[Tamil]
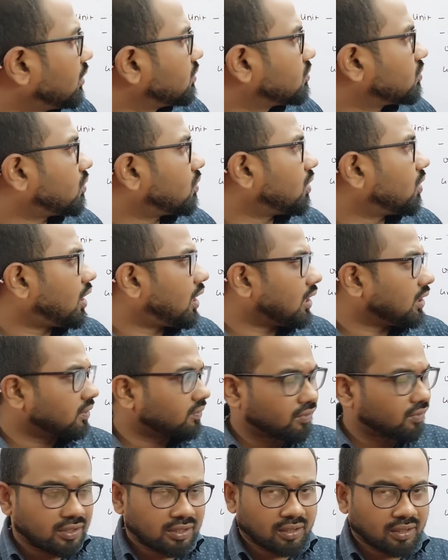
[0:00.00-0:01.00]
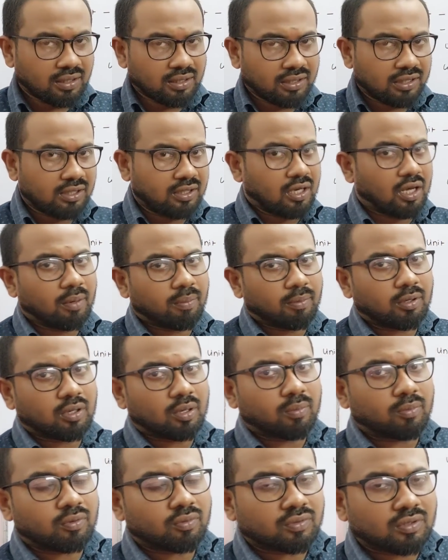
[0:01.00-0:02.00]
ஸோ அதை விட்டால் நீங்கள் கார்பன்
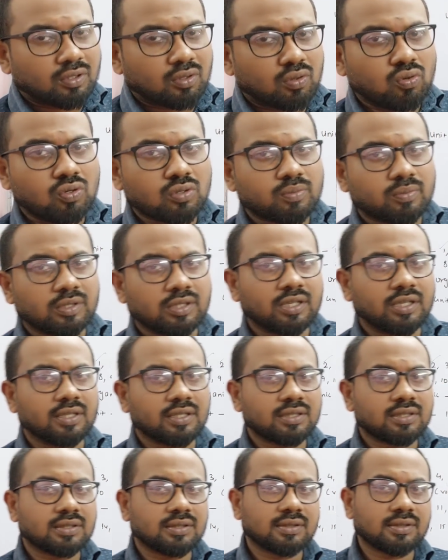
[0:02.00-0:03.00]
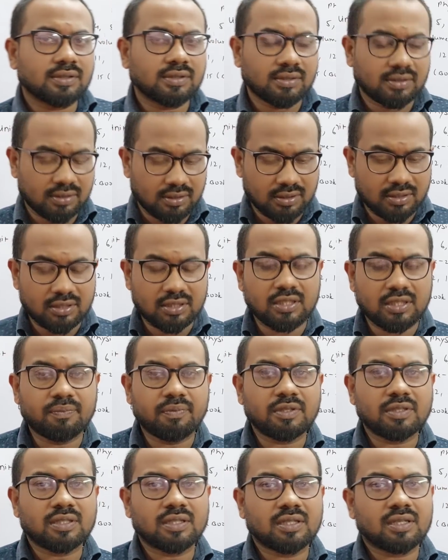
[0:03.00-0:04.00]
காம்பவுண்ட் வந்தால் ரோஸ்மந்த் ரிடக்ஷனு
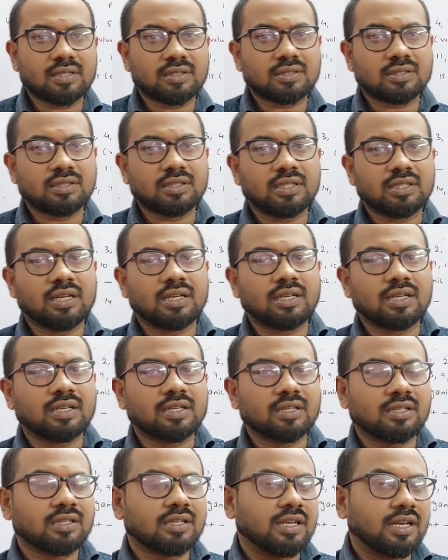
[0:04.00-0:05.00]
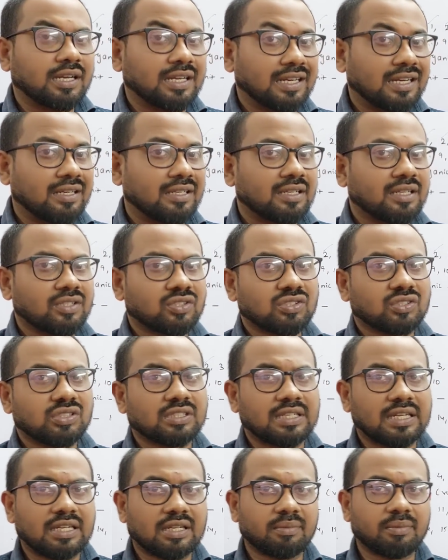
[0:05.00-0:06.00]
ஸ்டீபன்ஸ் ரியாக்ஷனு எட்டன் ரி எட்டன் ரியாக்ஷனு
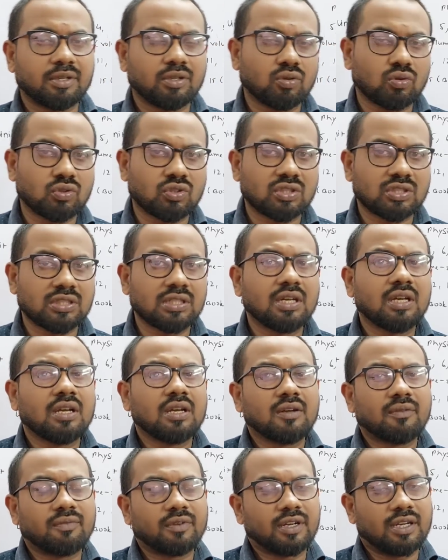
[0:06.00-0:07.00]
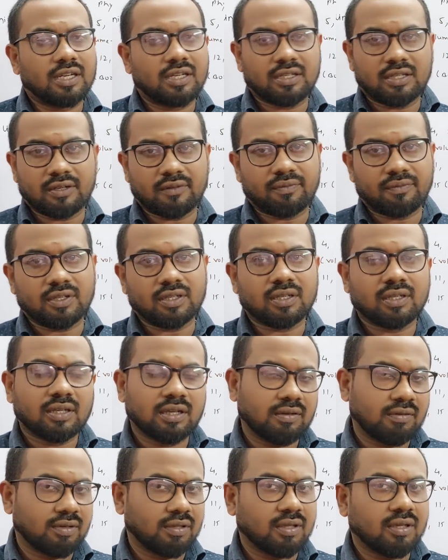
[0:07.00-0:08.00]
கெட்டர்மேன் கொச்சு ஃபீடால் கிராஃப்ட்
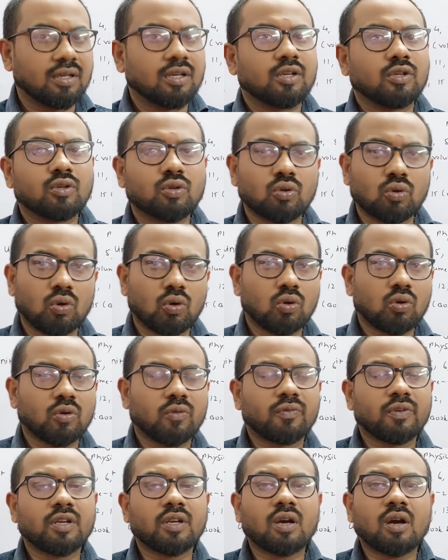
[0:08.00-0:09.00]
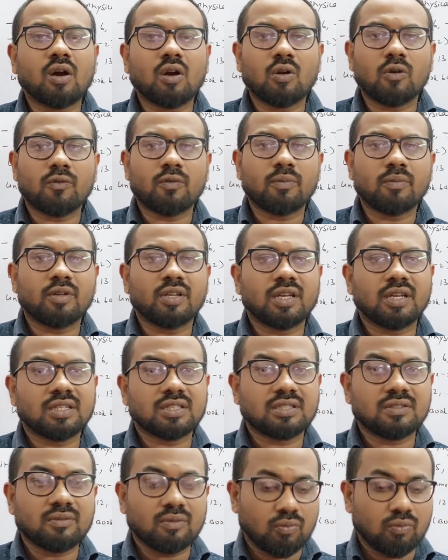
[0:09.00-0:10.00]
அவ்வளோதான் யூரோட்ரோஃபின் ஆலோஃபம்
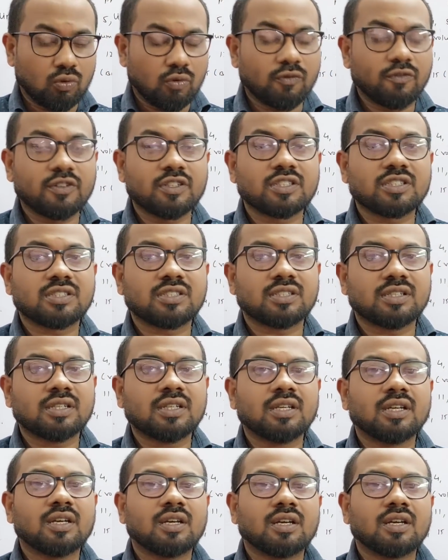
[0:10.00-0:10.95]
ரியாக்ஷன் உல்ஃப் கிஷ்னர்